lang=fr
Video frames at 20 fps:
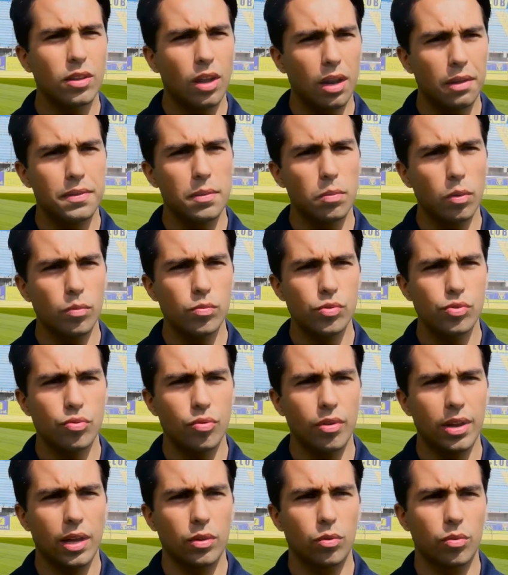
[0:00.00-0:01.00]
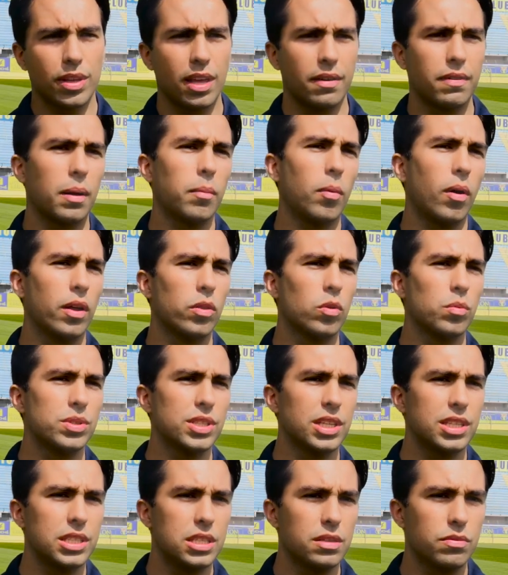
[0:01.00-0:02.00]
dans la fibre musculaire, donc il y a vraiment un
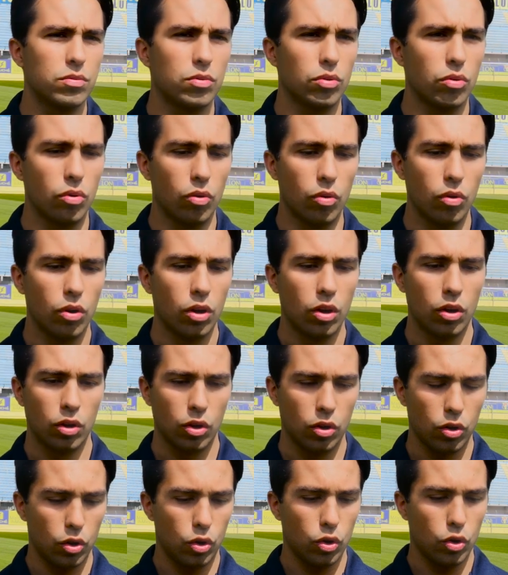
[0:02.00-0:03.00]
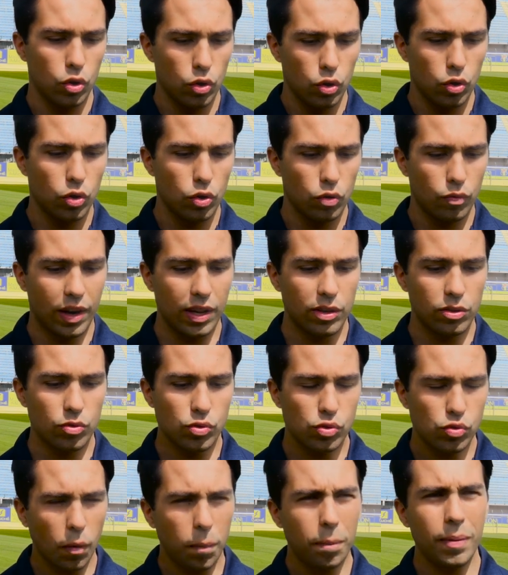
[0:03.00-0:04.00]
objectif de, de
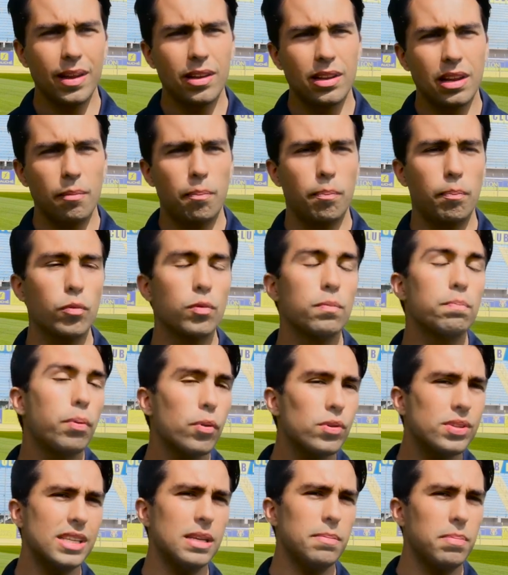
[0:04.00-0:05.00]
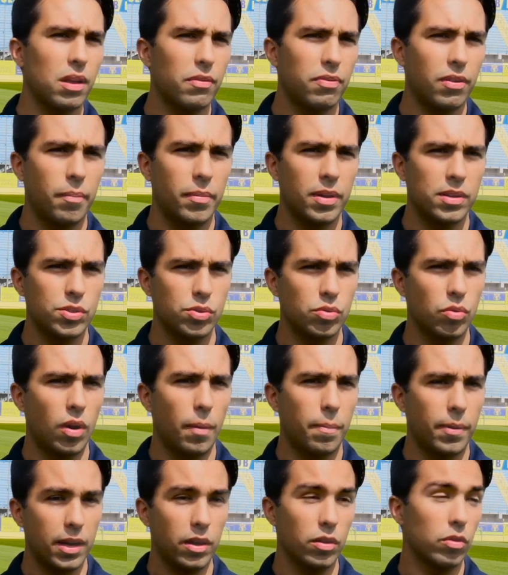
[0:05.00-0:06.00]
stopper une possible inflammation
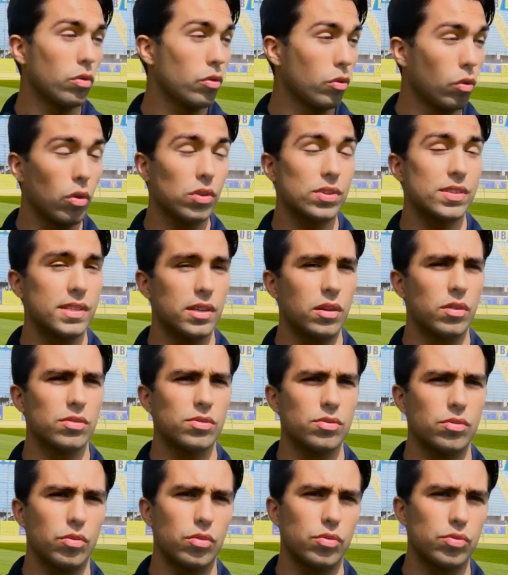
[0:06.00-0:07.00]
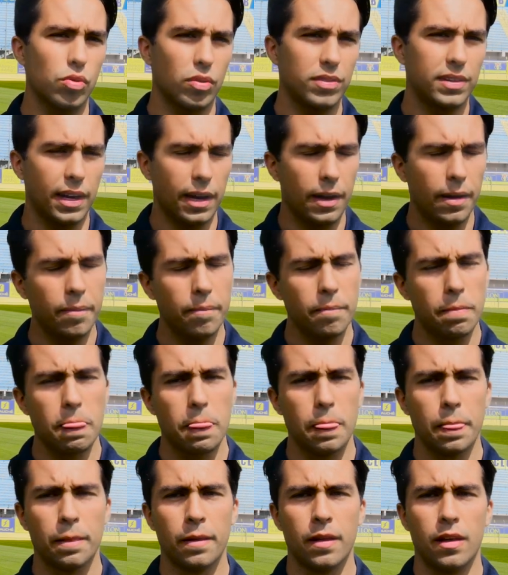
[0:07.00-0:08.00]
après une grosse séance sur terrain.
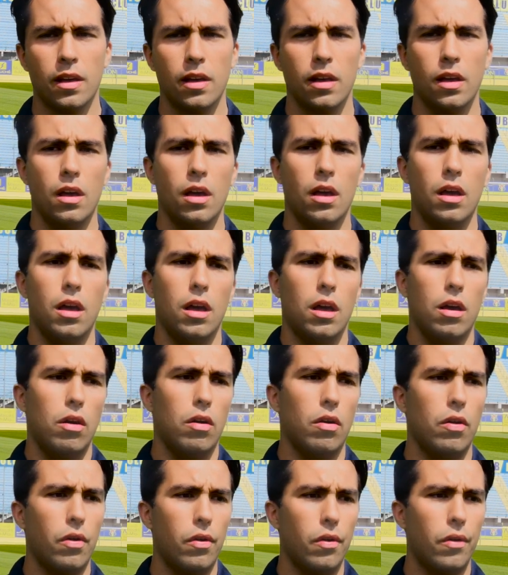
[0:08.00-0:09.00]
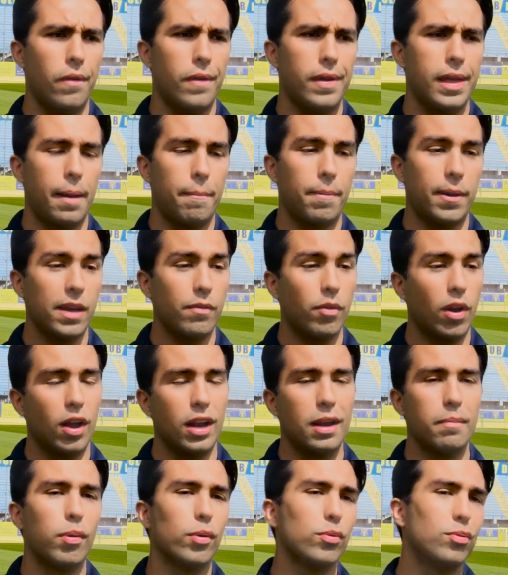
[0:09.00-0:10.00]
Euh, et après, voilà,
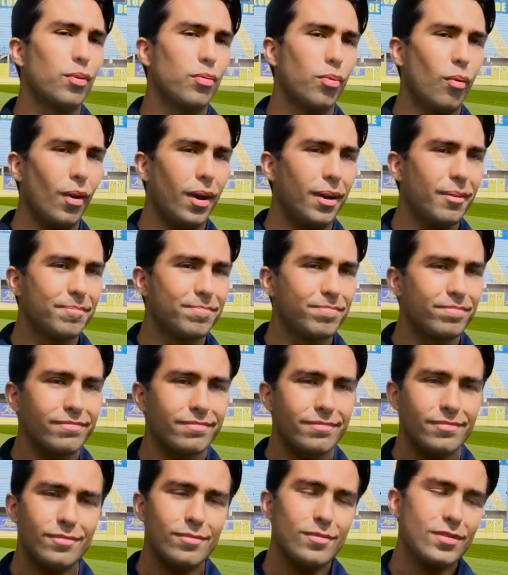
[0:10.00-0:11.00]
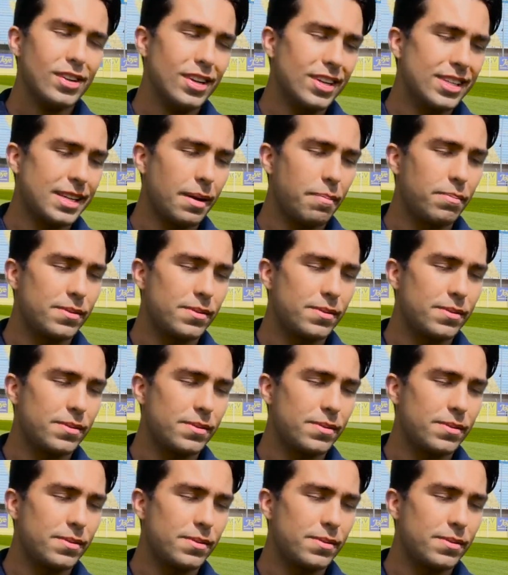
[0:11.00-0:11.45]
les bottes de froid. Ça,